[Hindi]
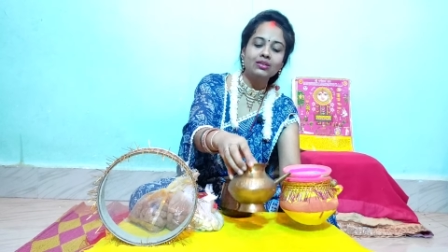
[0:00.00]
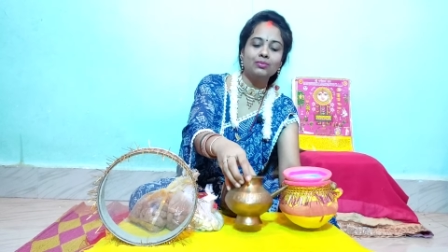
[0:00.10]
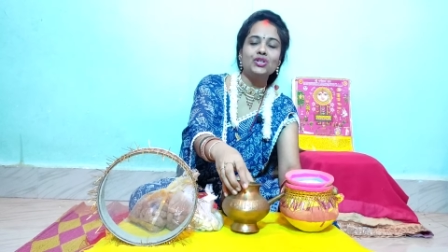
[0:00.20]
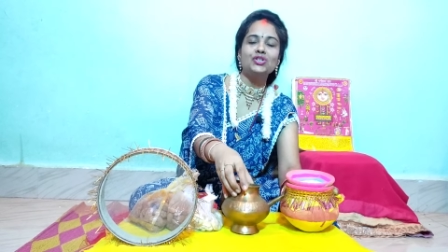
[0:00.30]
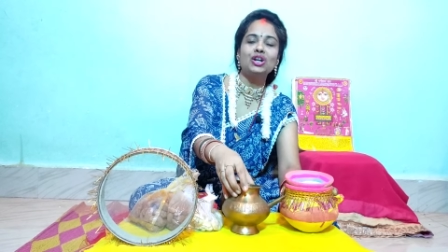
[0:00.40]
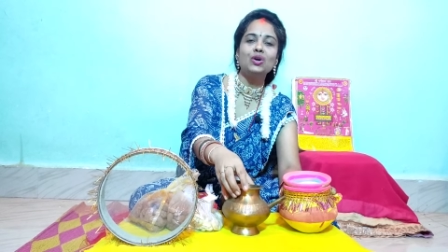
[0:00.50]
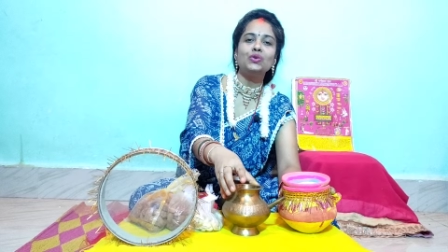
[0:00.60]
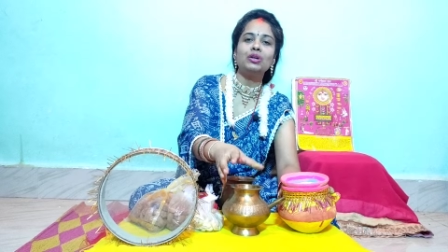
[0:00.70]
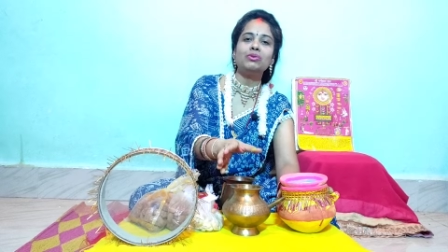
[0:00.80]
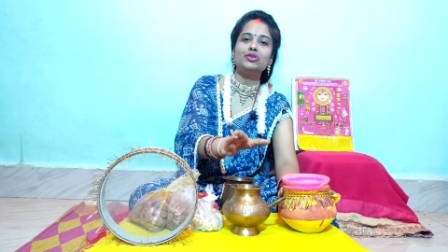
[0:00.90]
प्रश्न का
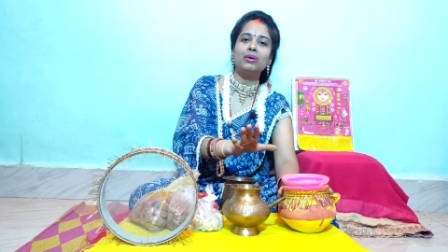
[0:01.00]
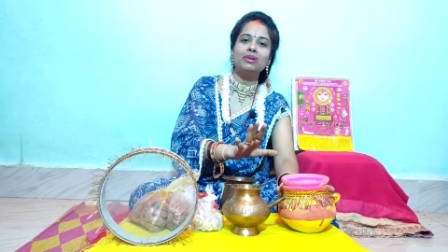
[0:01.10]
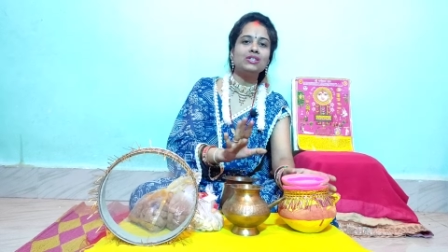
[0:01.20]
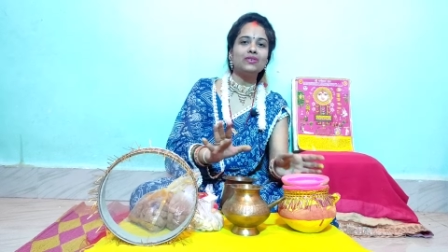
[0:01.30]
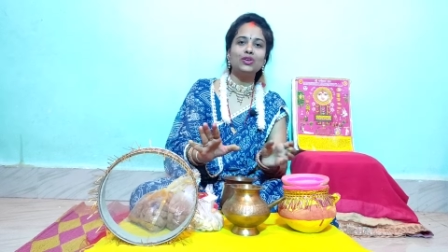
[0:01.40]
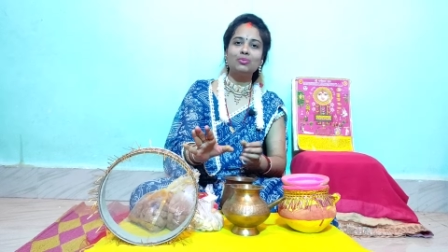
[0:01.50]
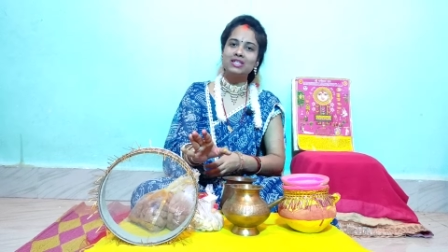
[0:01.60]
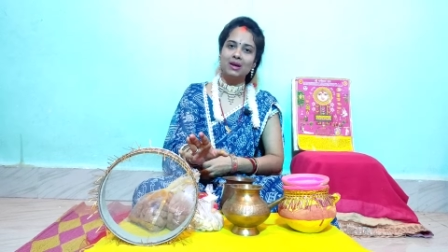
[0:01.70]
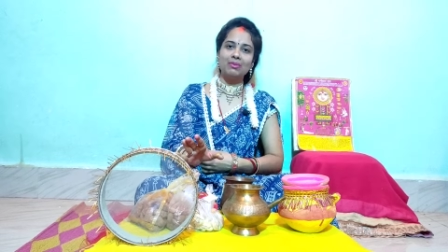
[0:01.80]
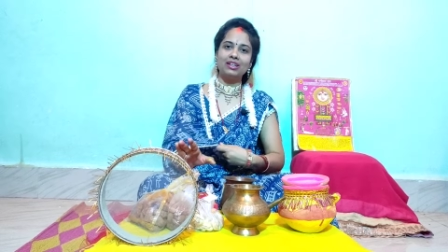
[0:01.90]
उत्तर भी जो हमने इस वीडियो में
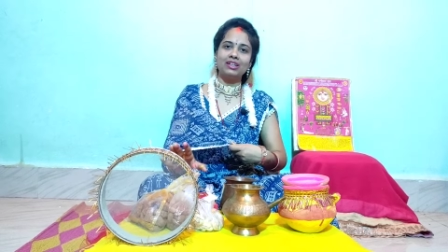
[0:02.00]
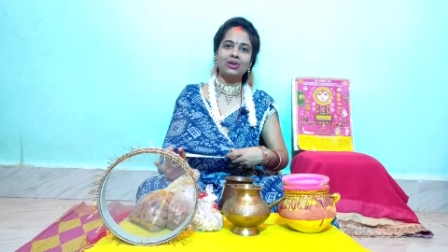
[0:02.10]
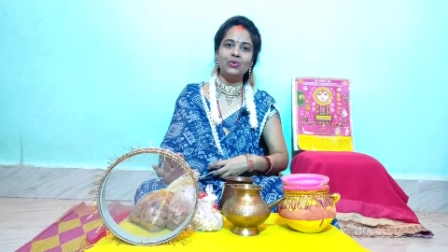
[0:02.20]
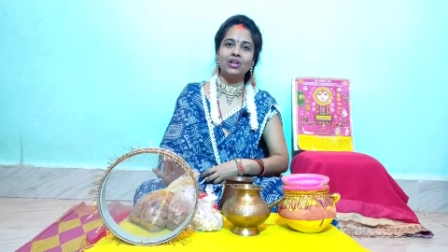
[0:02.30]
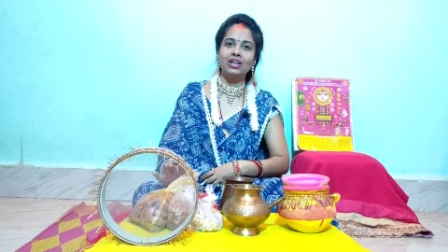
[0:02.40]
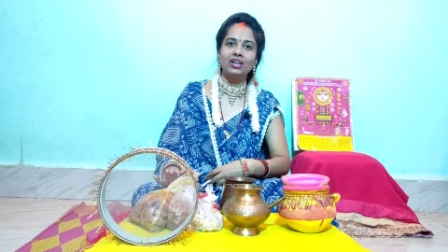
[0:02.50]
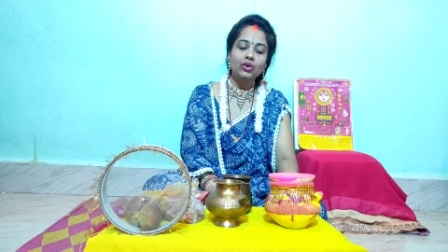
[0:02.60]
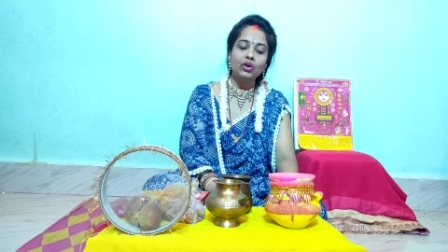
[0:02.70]
शामिल किया हुआ है